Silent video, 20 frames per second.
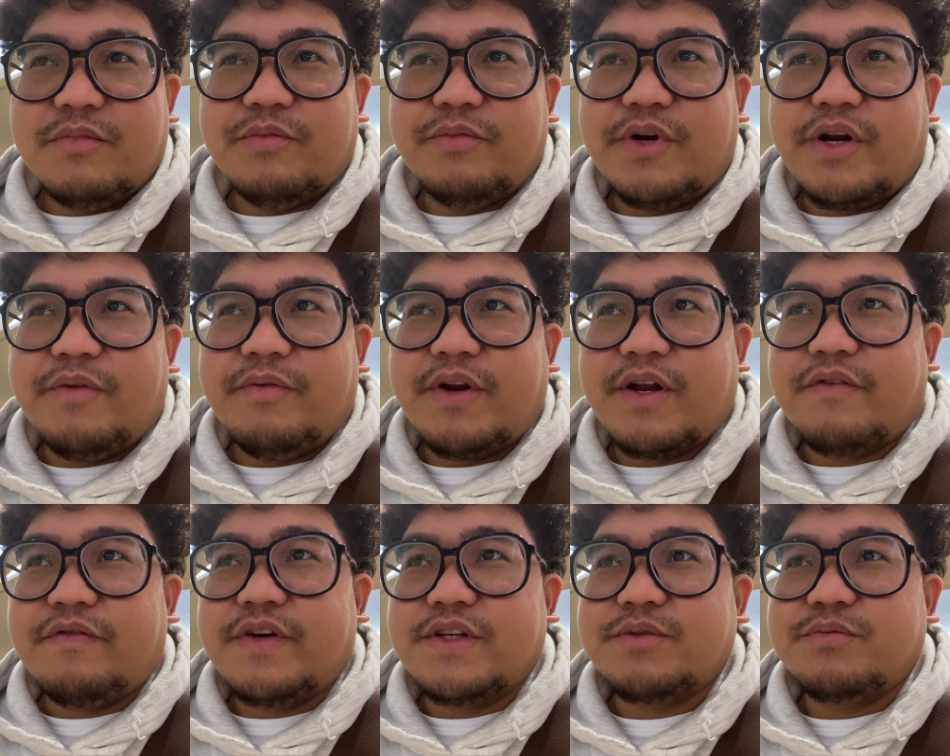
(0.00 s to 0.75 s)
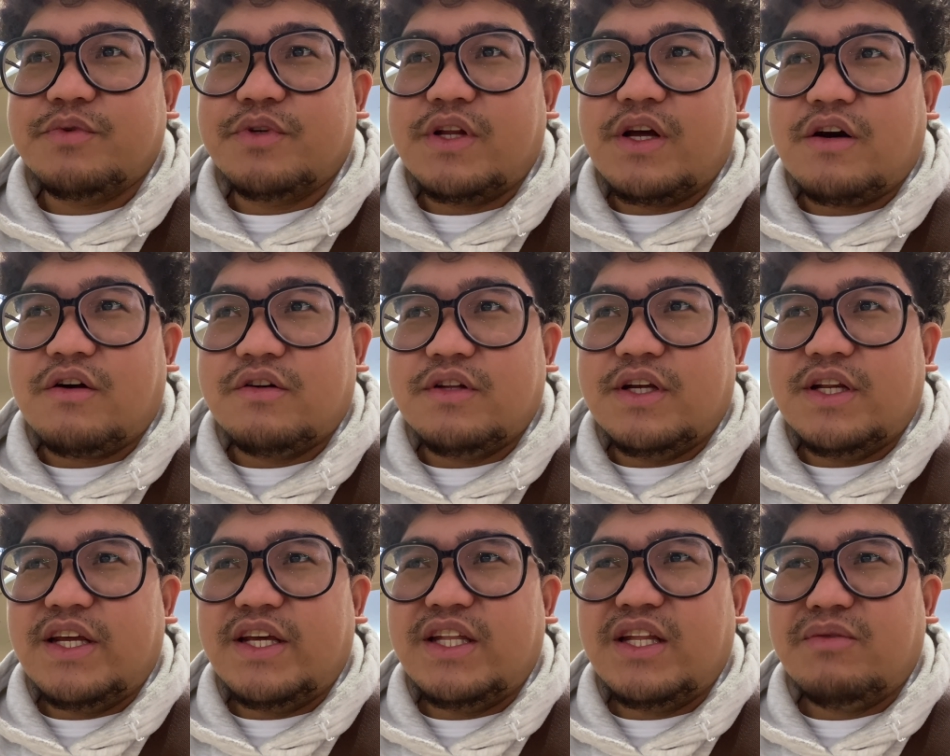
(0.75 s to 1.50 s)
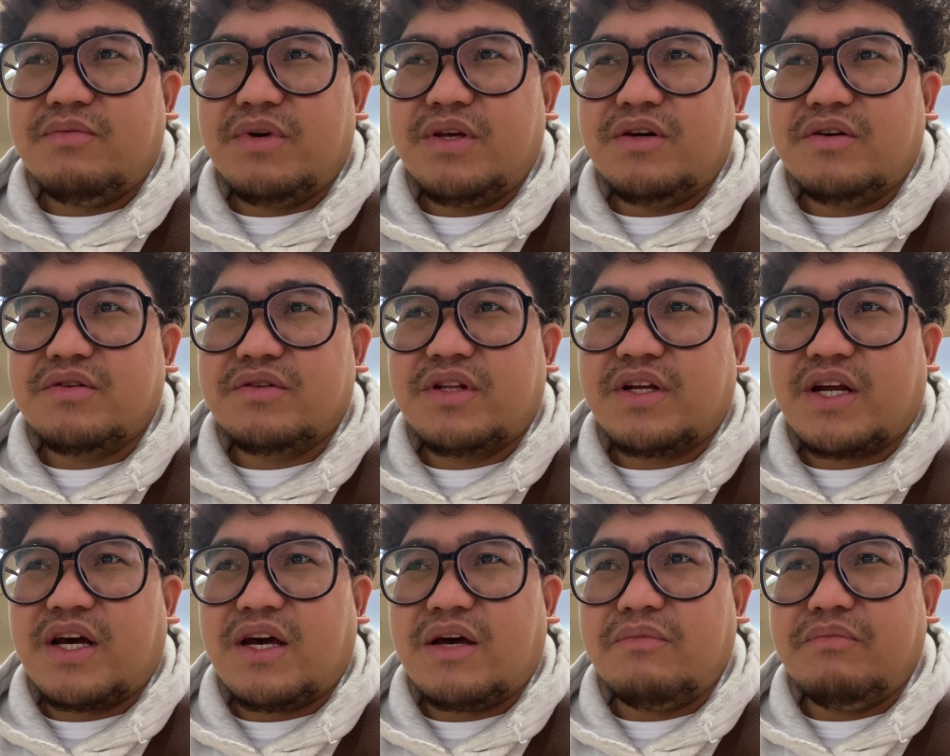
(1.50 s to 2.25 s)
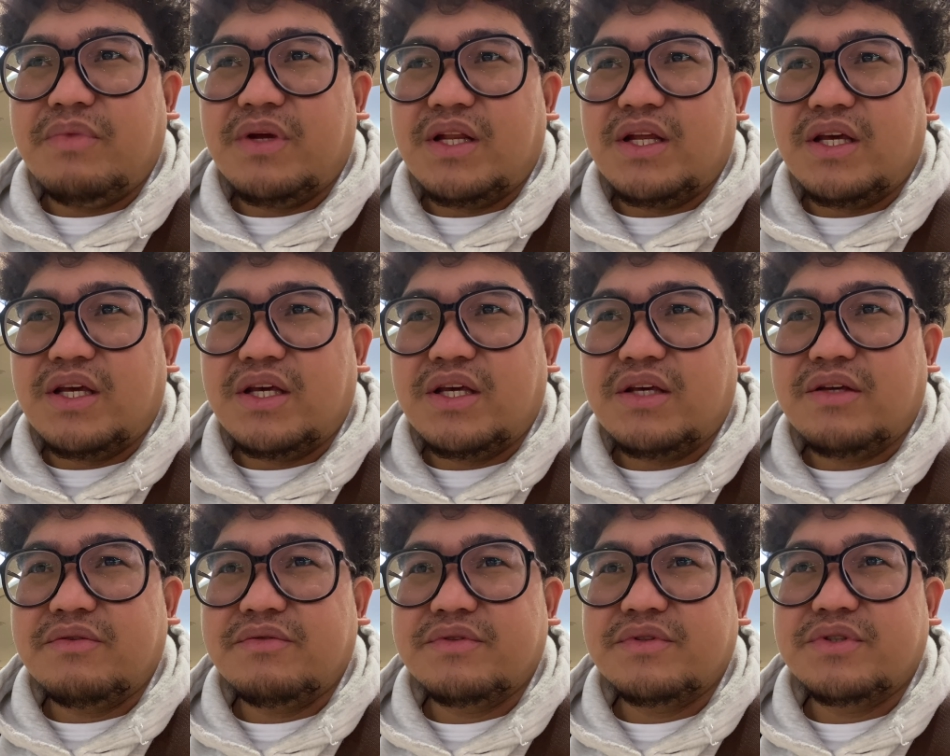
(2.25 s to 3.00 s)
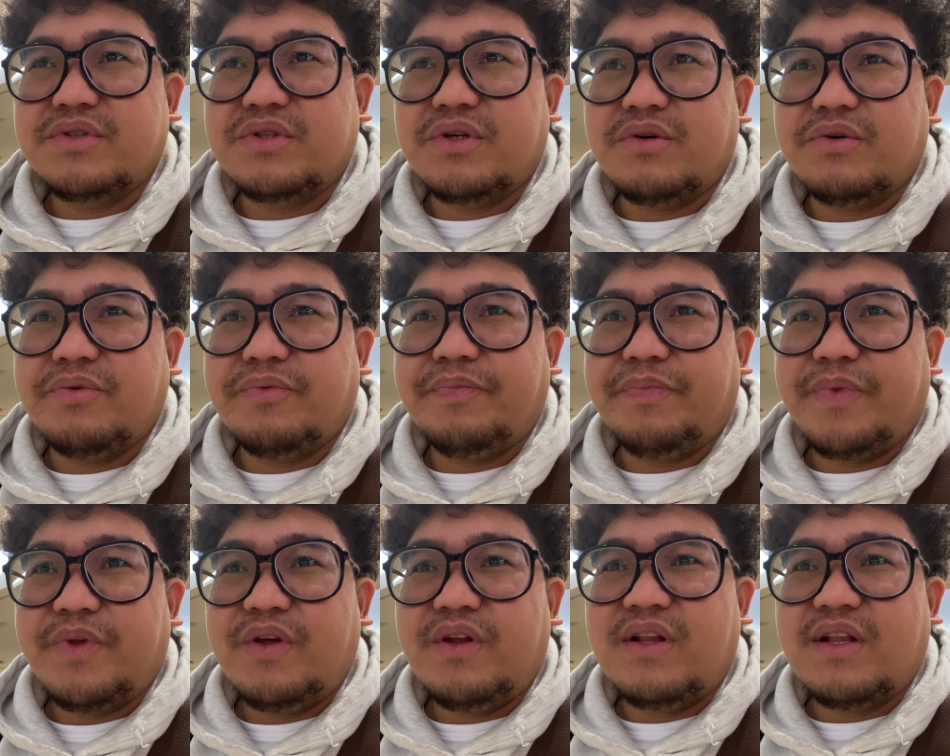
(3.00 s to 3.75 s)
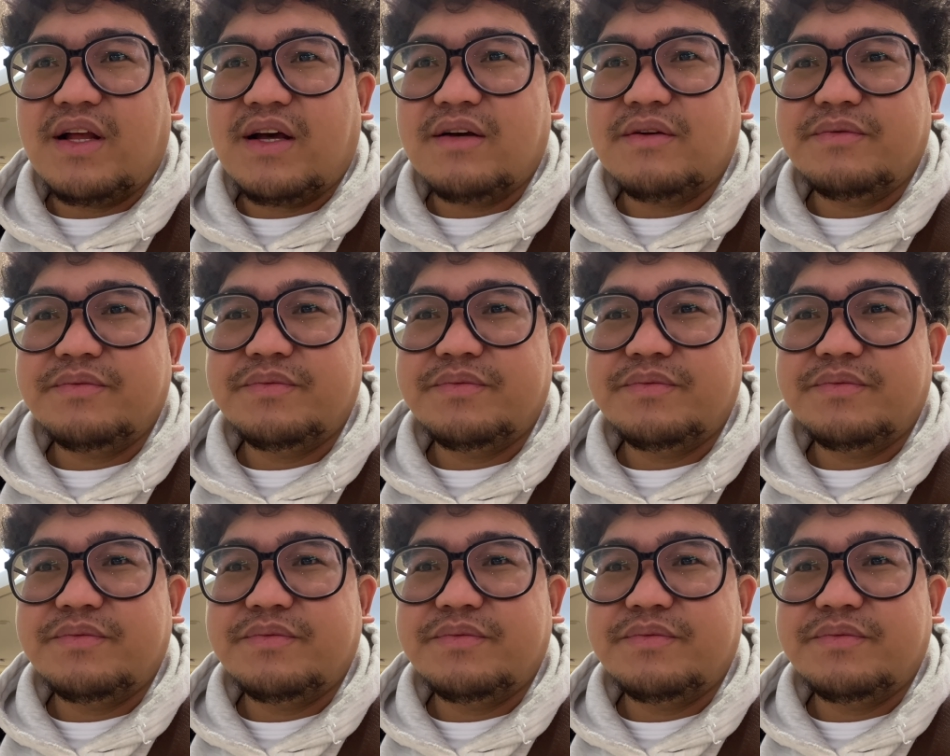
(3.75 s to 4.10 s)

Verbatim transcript: Mag-breakfast muna ako. Delayed naman yung travel eh. So, yun lang.